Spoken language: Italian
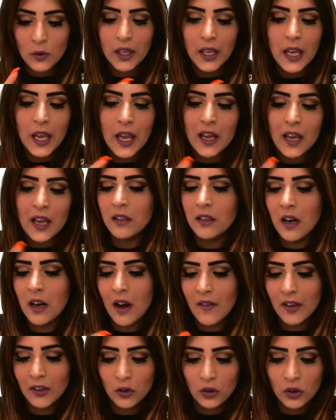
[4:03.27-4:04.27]
che uh,
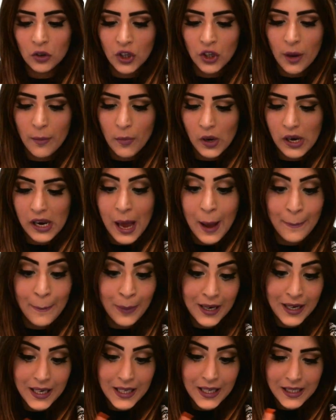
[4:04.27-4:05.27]
avendo diciamo la
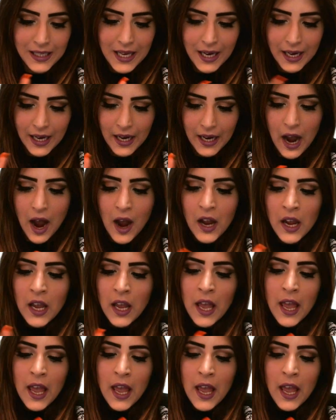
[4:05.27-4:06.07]
pelle secca